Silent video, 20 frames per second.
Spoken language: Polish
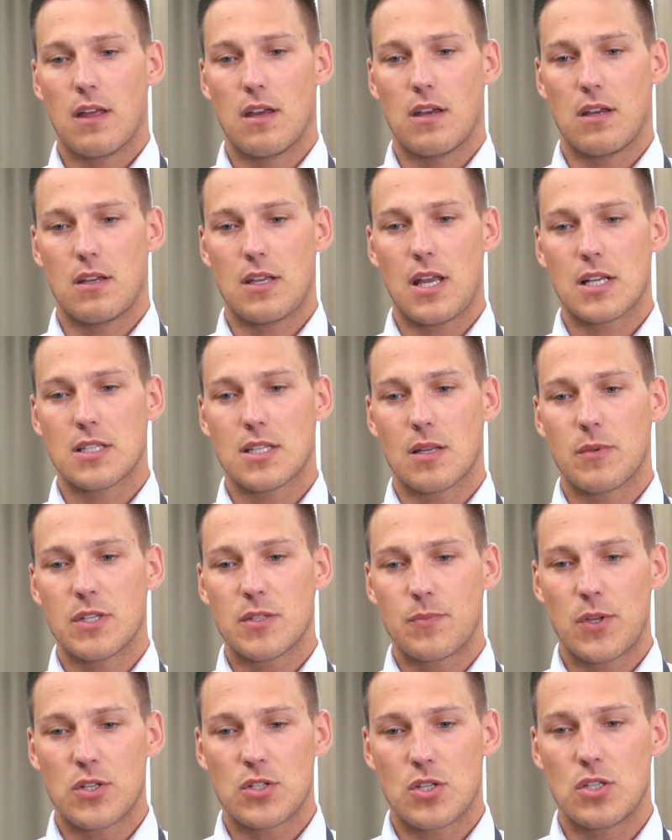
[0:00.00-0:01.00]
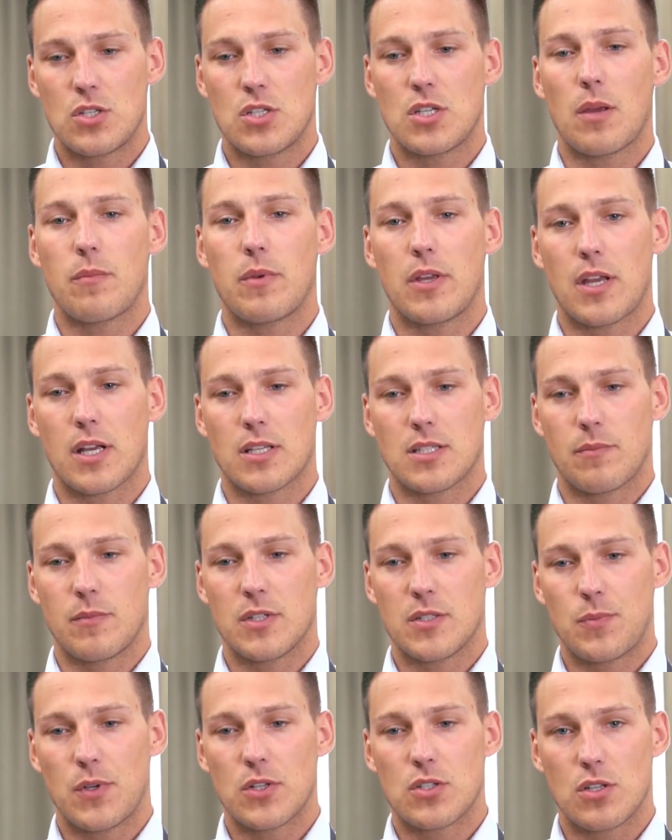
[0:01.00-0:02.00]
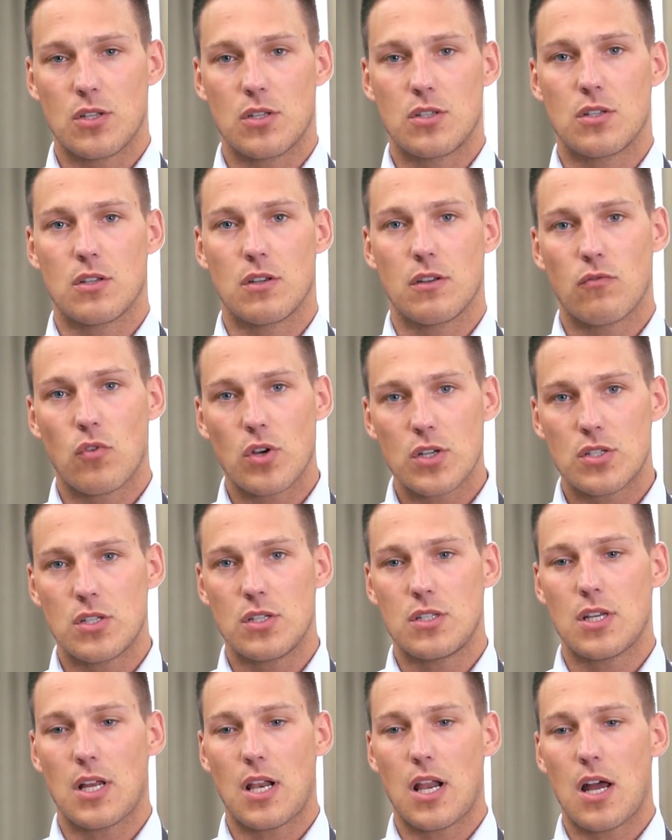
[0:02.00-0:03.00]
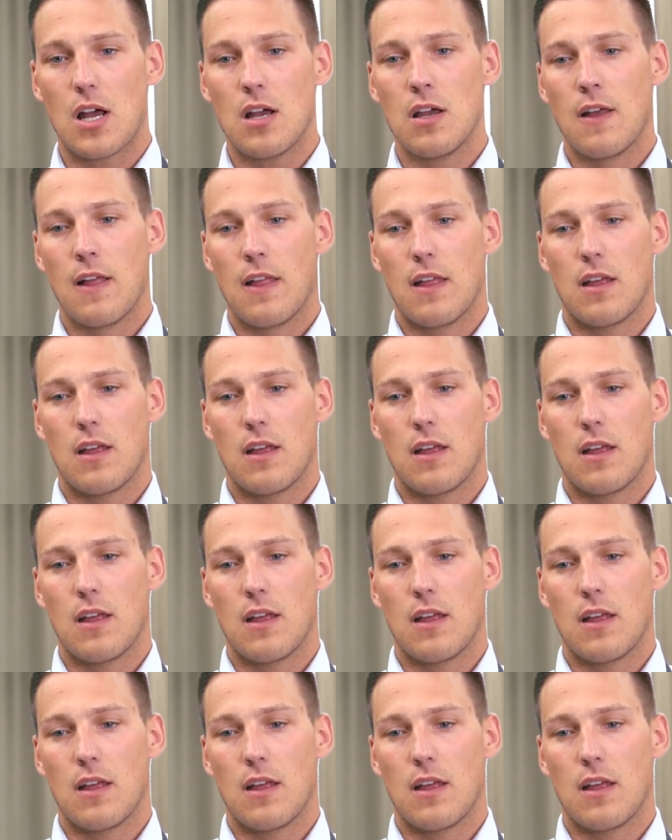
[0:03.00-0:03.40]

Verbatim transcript: E, jak zabezpieczyć siebie, jak zabezpieczyć e, właściciela.